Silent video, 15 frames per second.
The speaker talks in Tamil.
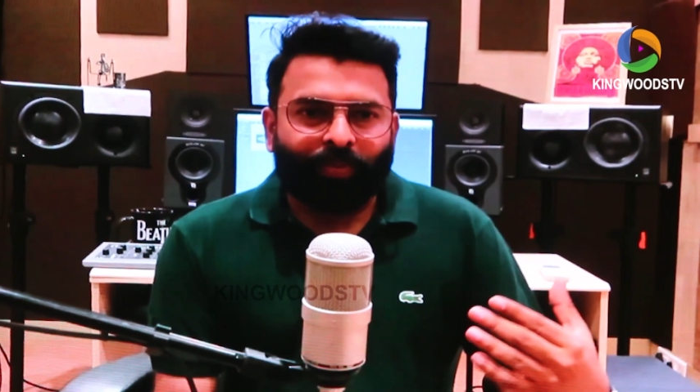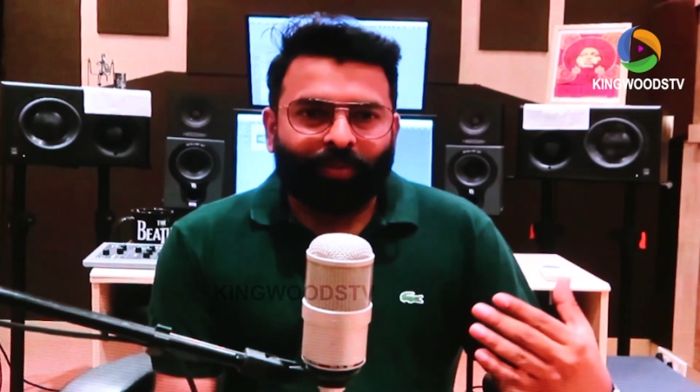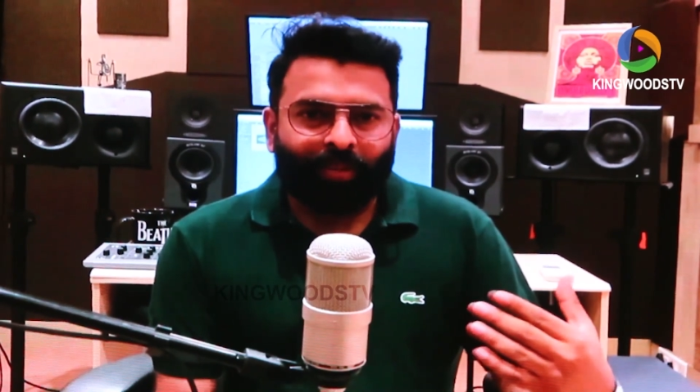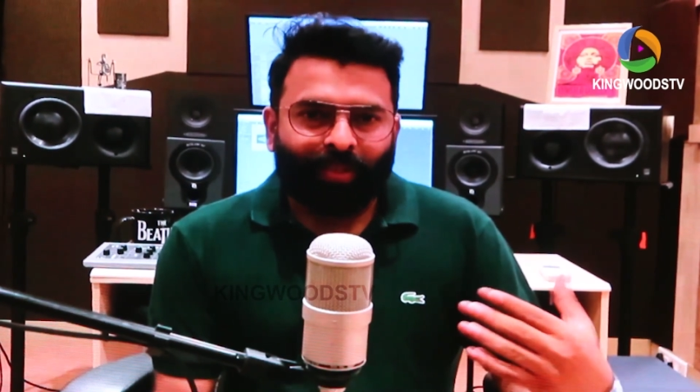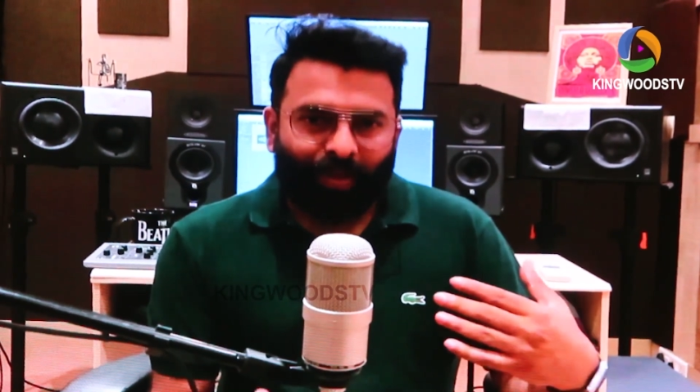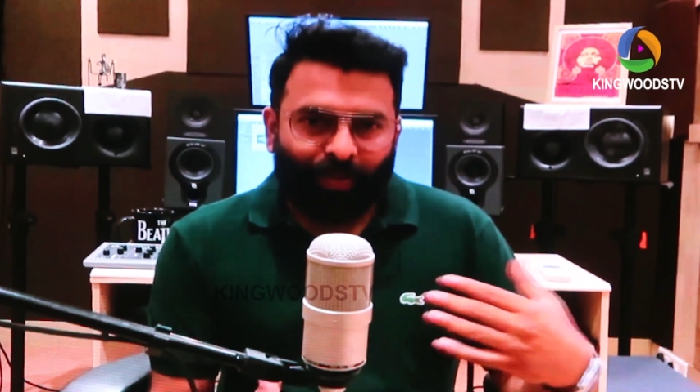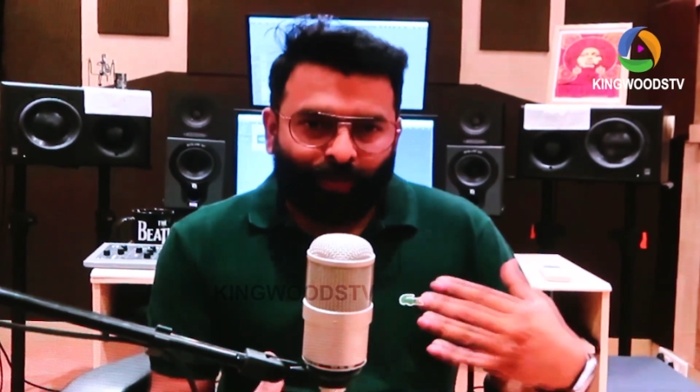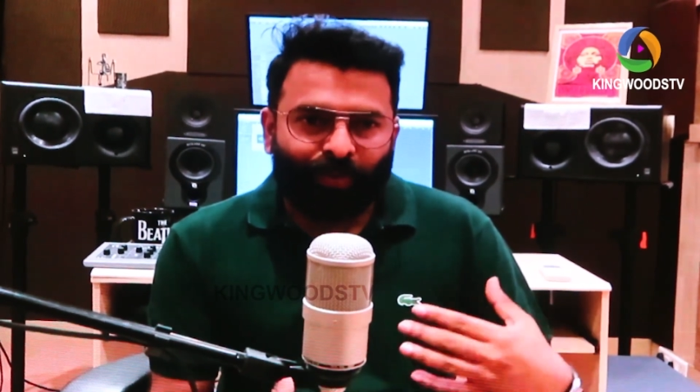
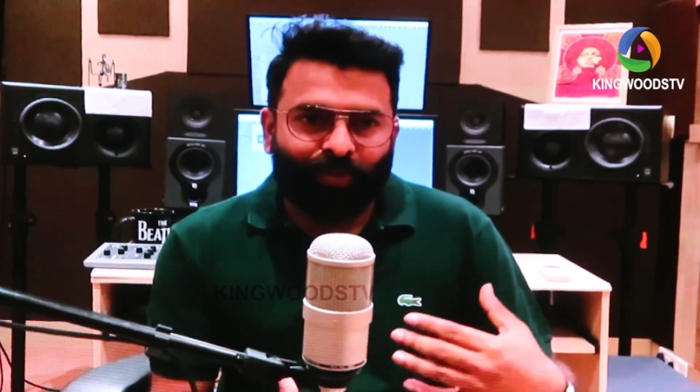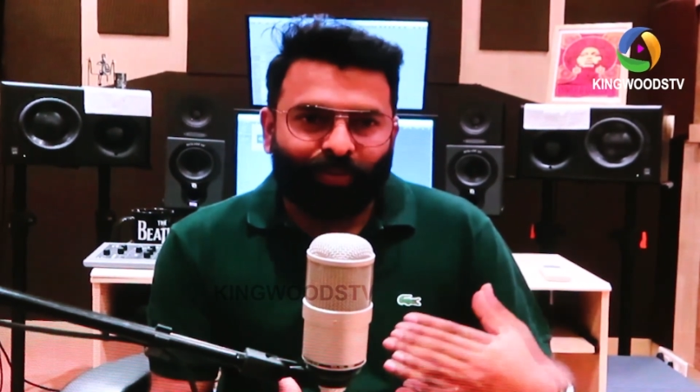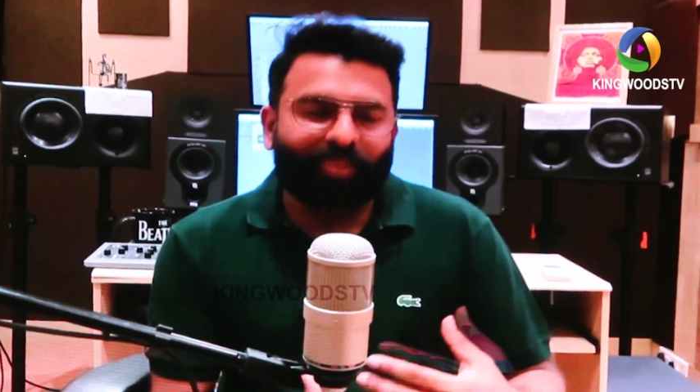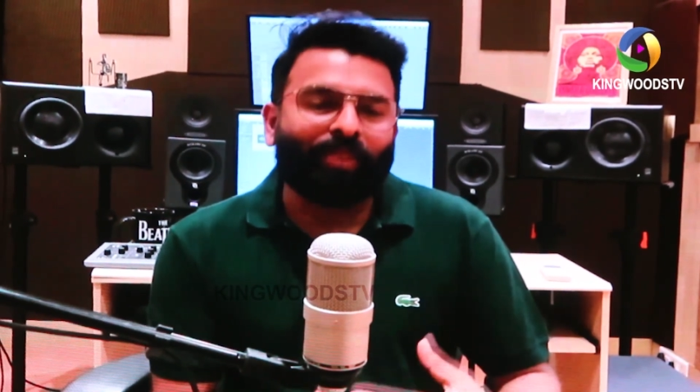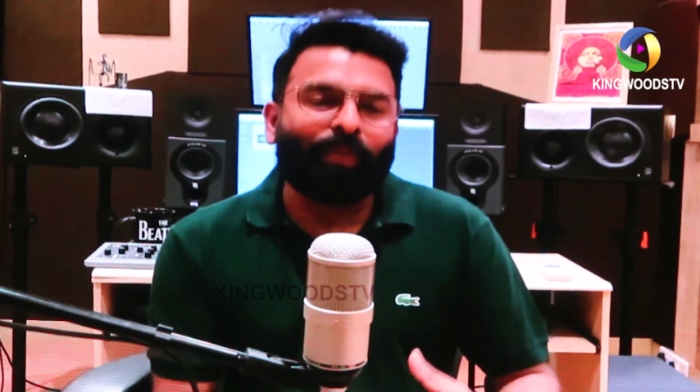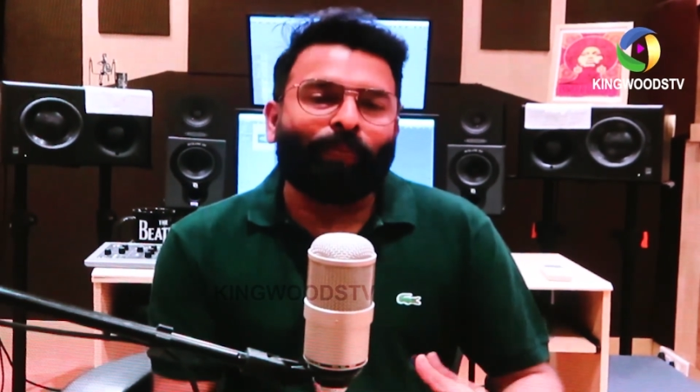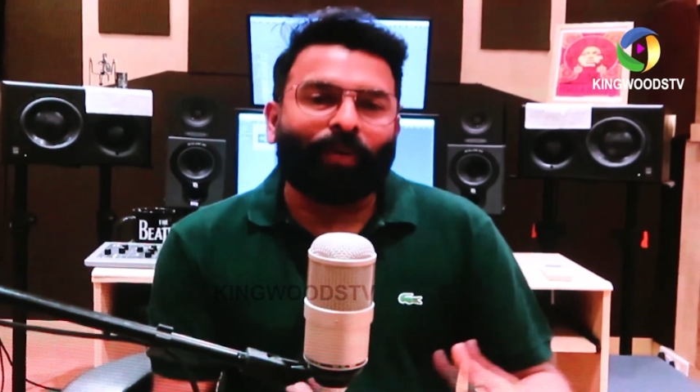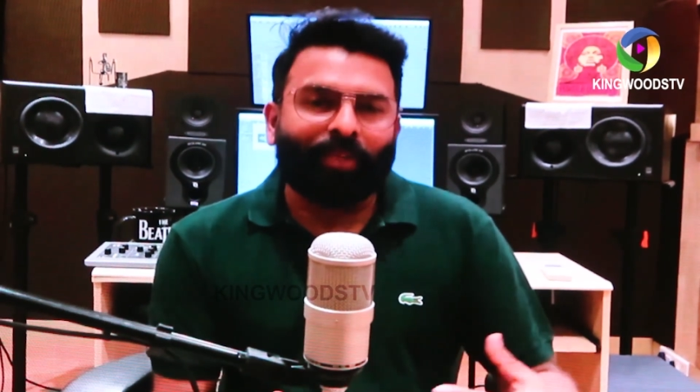இப்போ வந்து இந்த
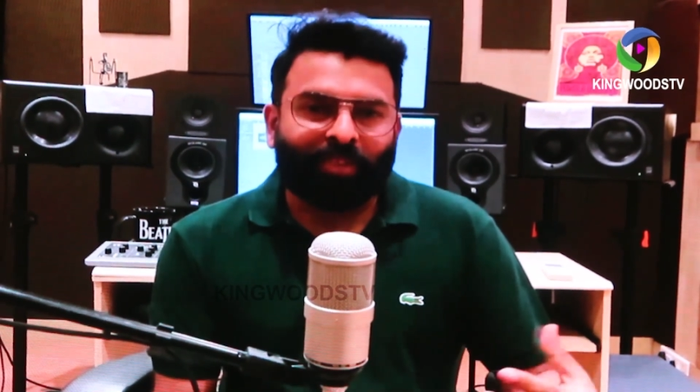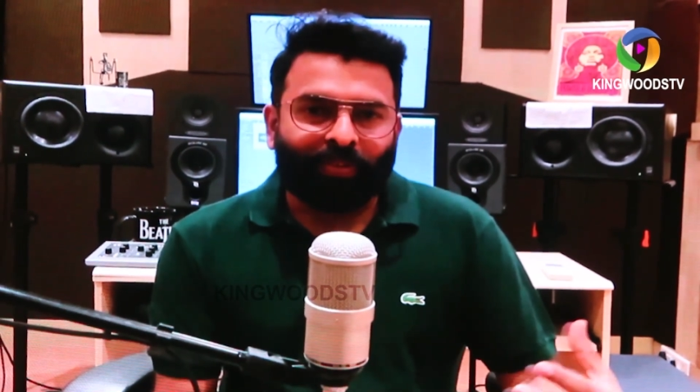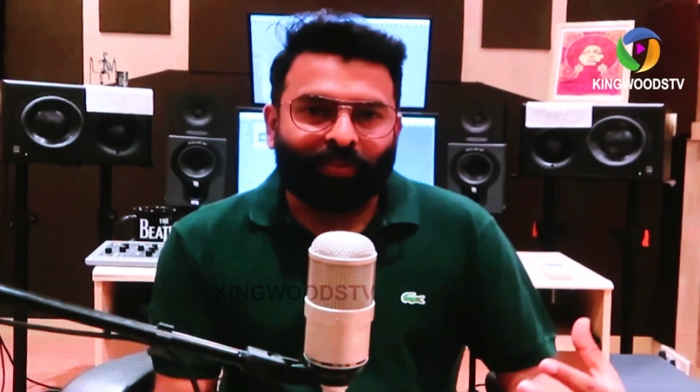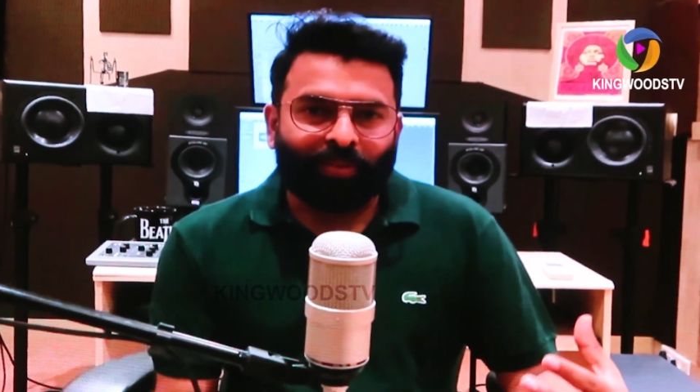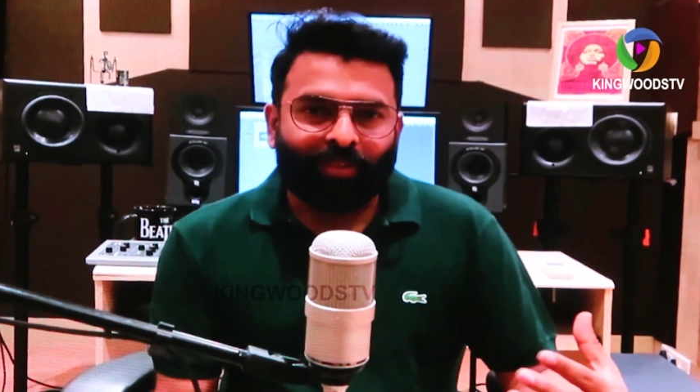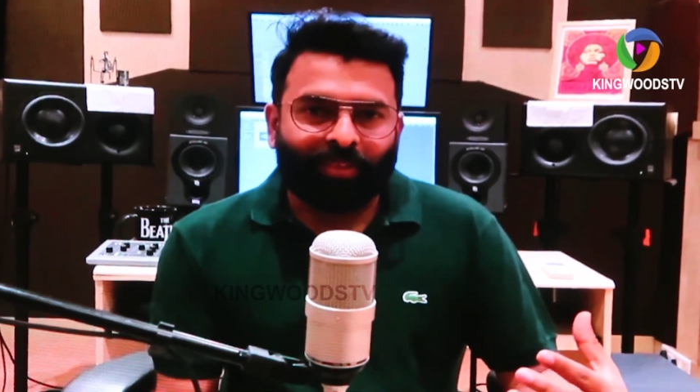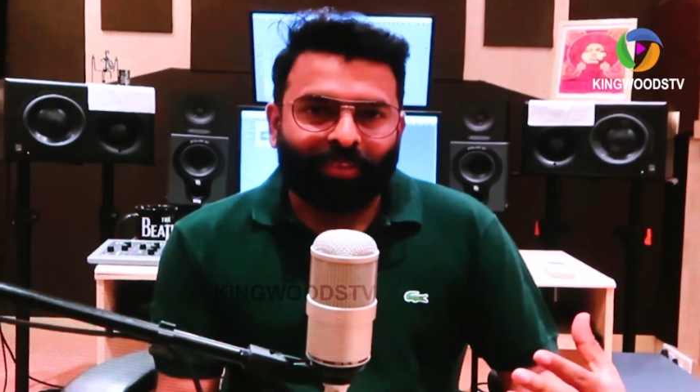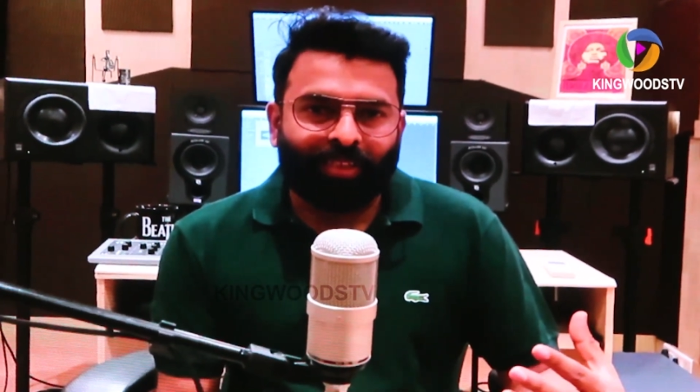படத்தை வந்து
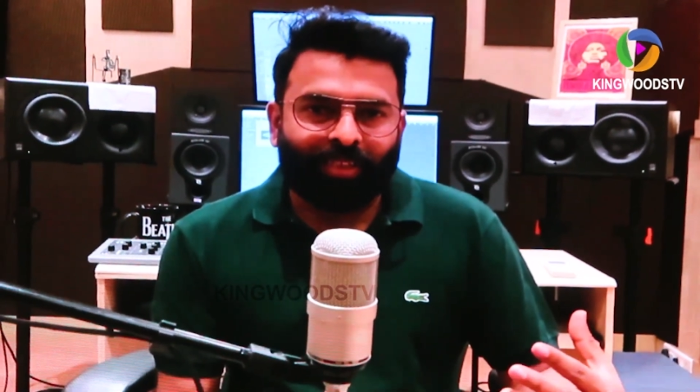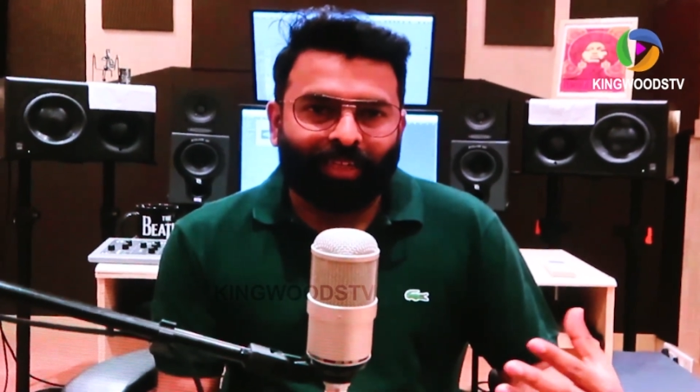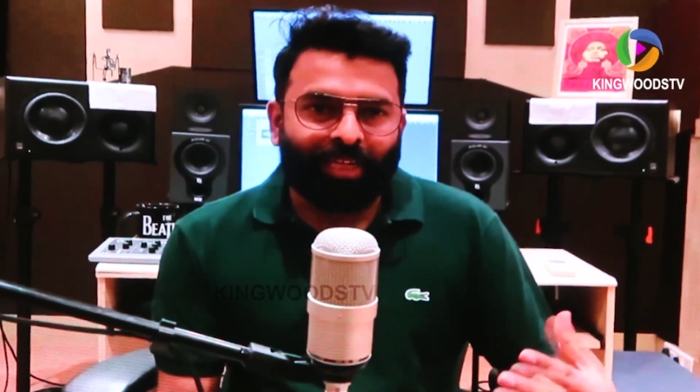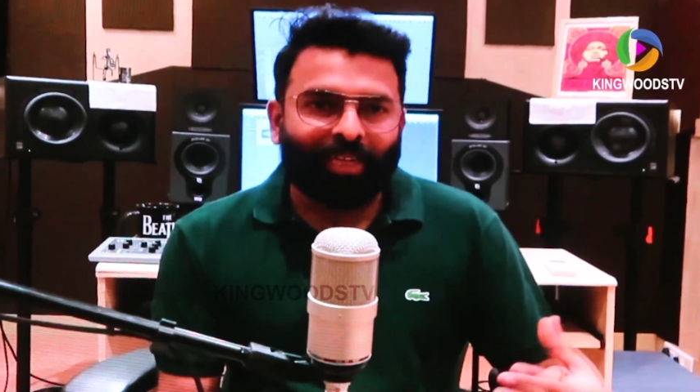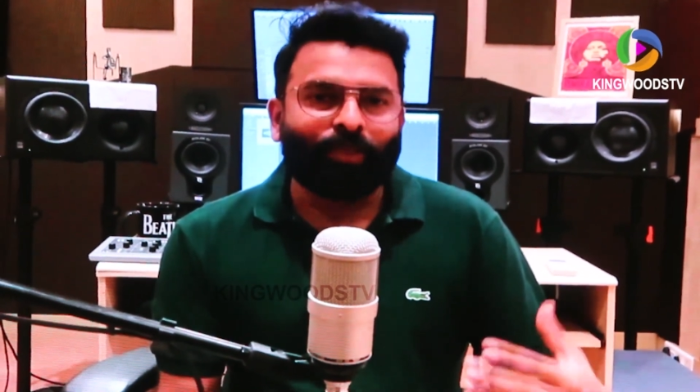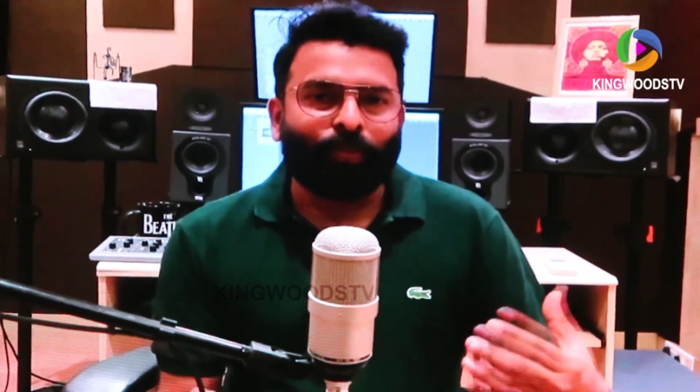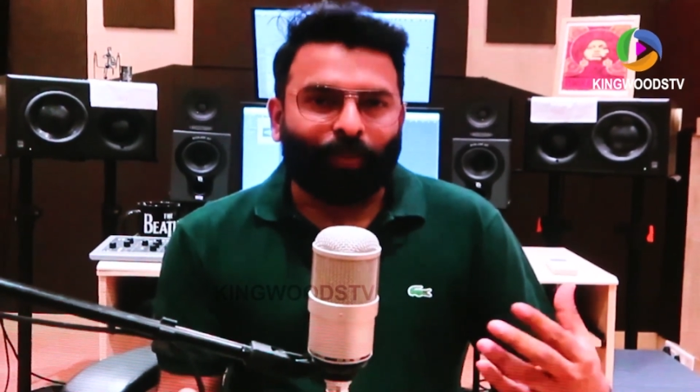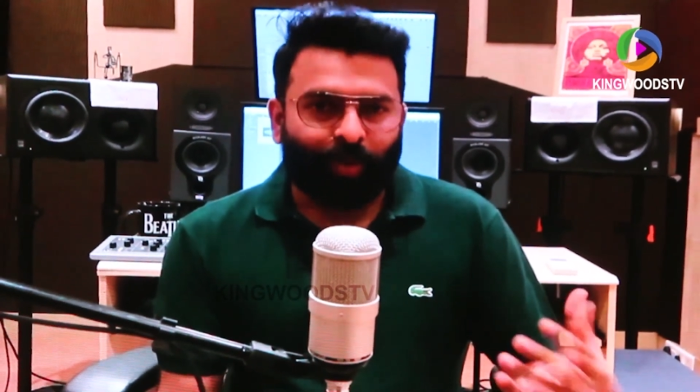ரிலீஸ்
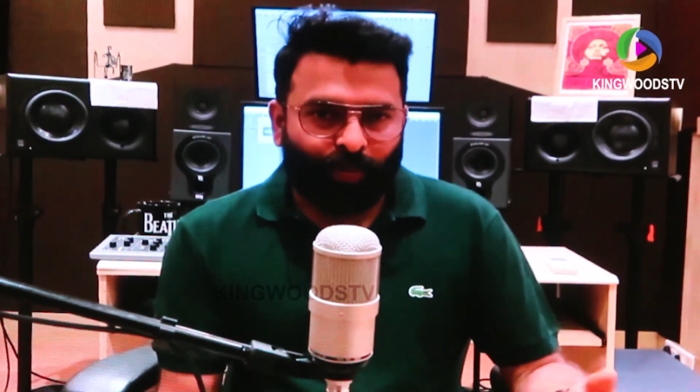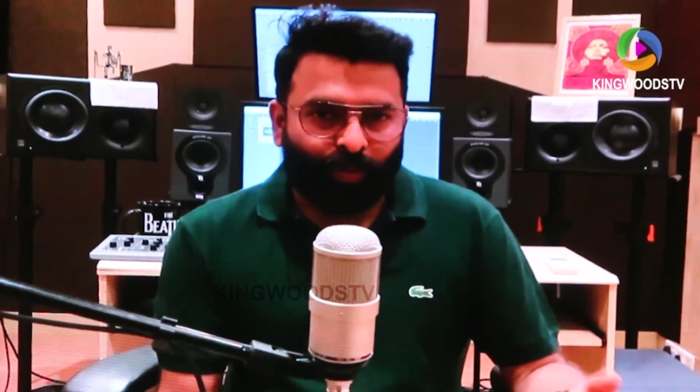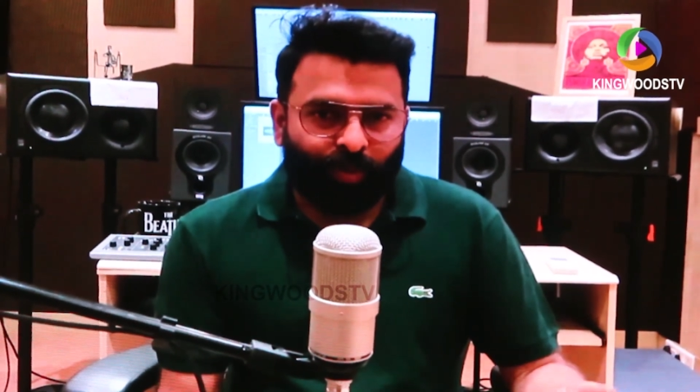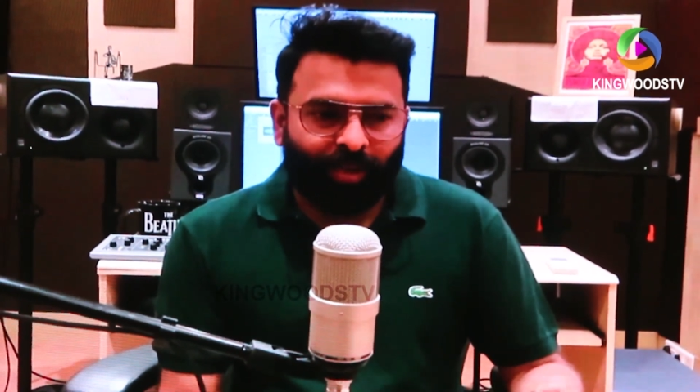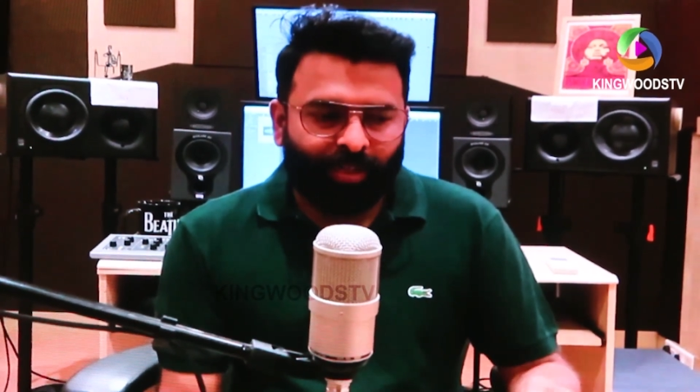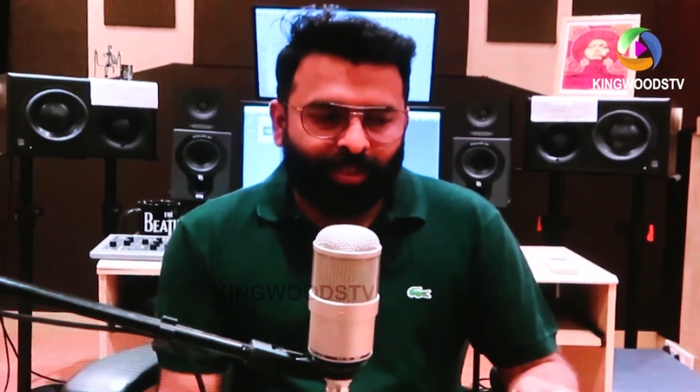பண்ண போகிறாங்க